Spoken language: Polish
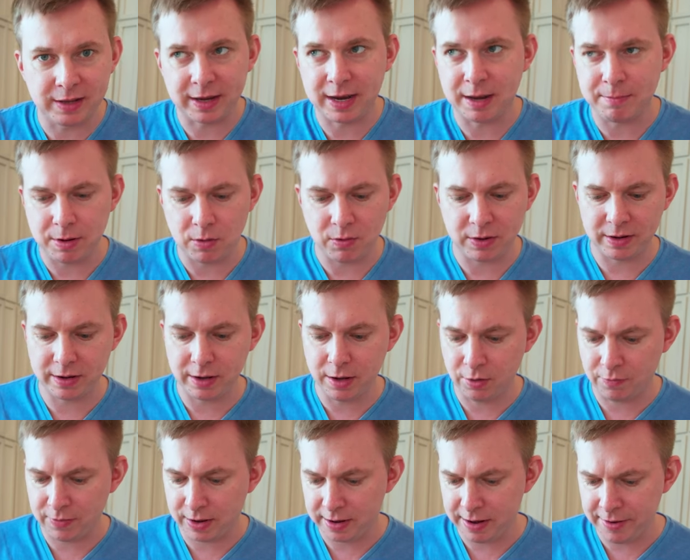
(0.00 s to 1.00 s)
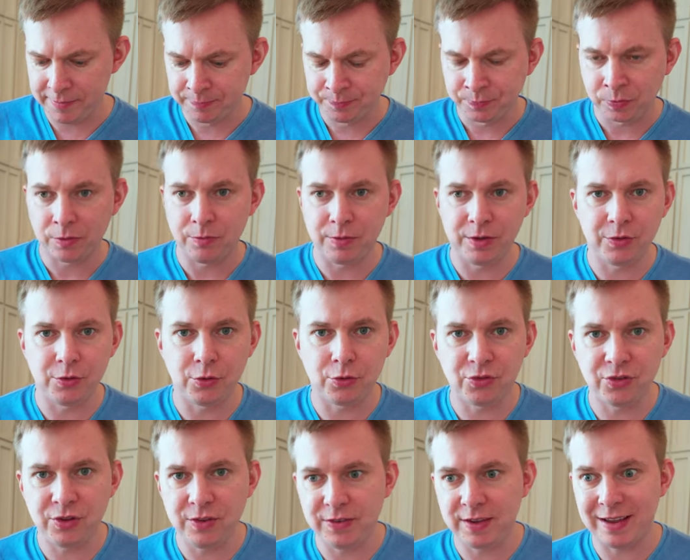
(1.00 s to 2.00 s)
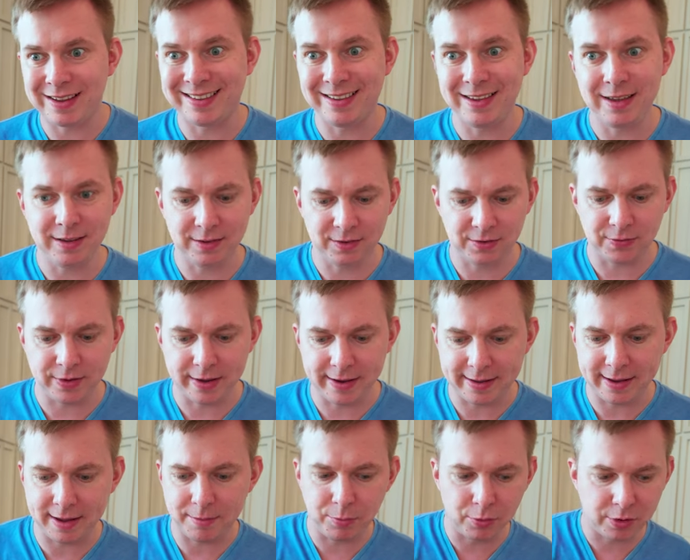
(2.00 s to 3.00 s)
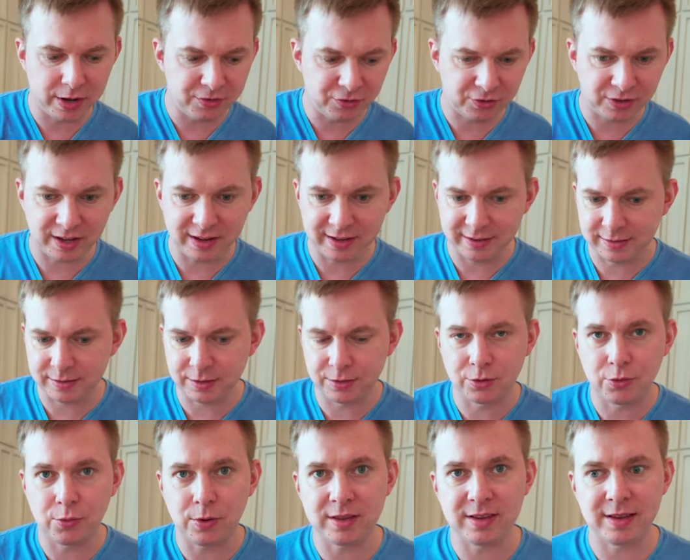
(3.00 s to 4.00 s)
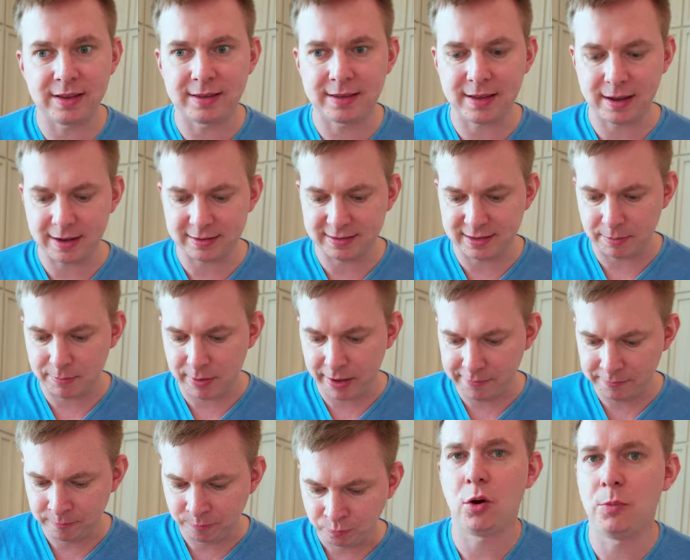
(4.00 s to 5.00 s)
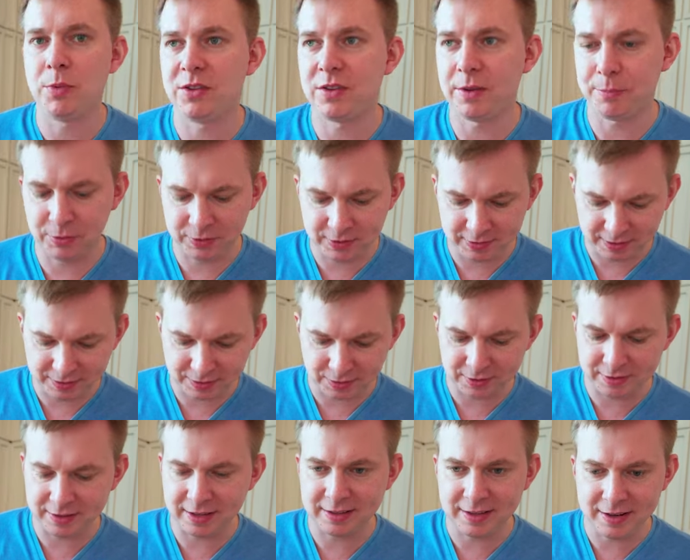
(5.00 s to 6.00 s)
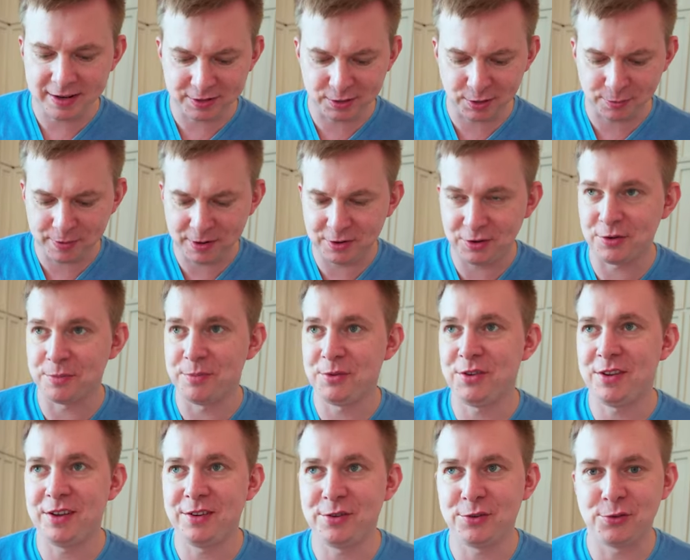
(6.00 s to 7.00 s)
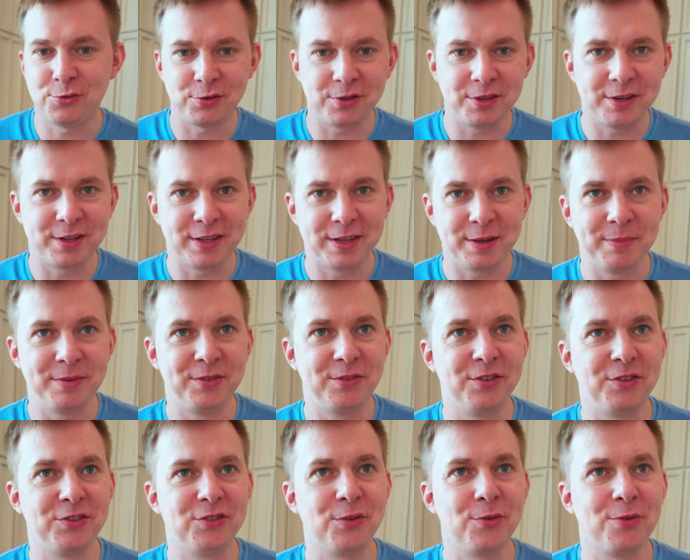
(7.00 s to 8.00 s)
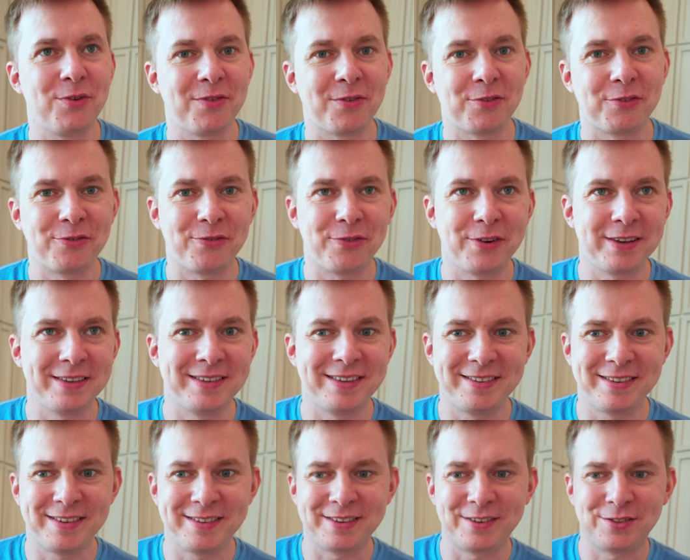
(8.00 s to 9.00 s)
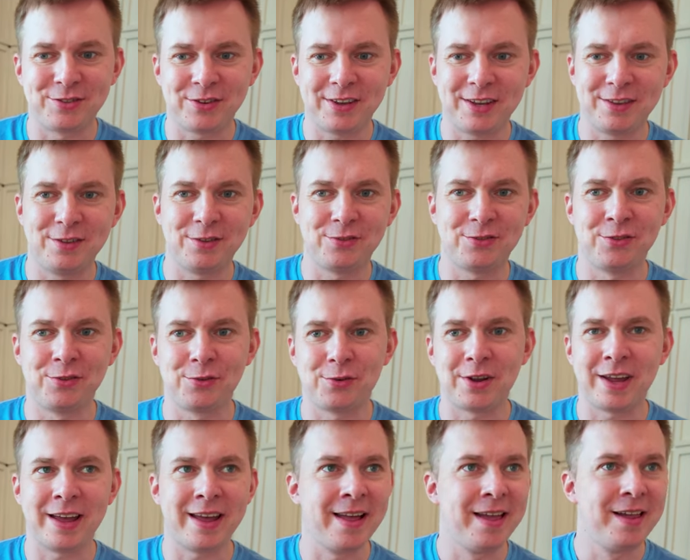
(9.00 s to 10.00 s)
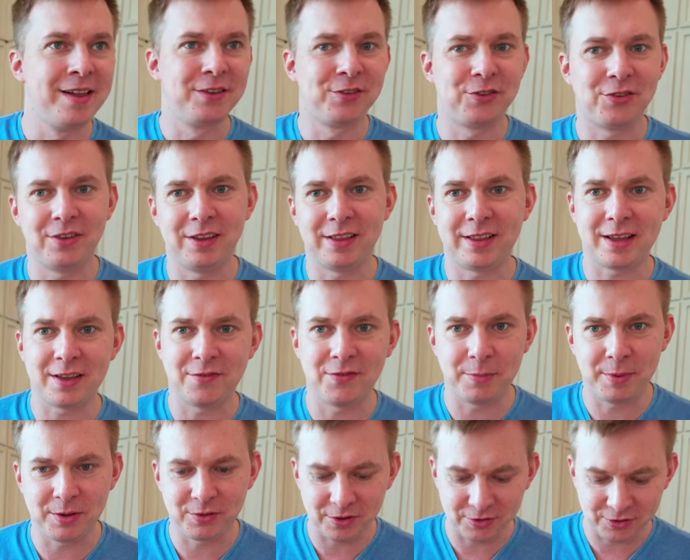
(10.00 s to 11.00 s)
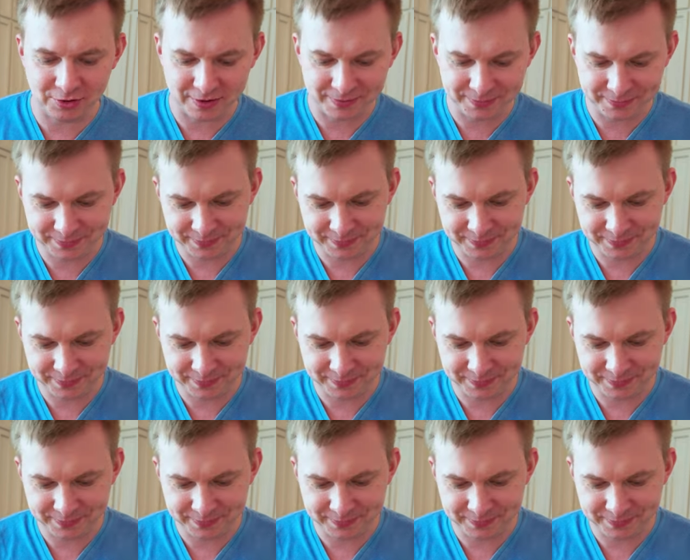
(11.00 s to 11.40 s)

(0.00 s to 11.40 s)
takie małe grillowane, więc różnica nie jest wielka, bo reszta jest dokładnie taka sama. Obie te pozycje są na tyle dobre, że myślę, że tu nikt nie będzie żałował swojej decyzji, czy jedno, czy drugie śniadanie wybierzecie.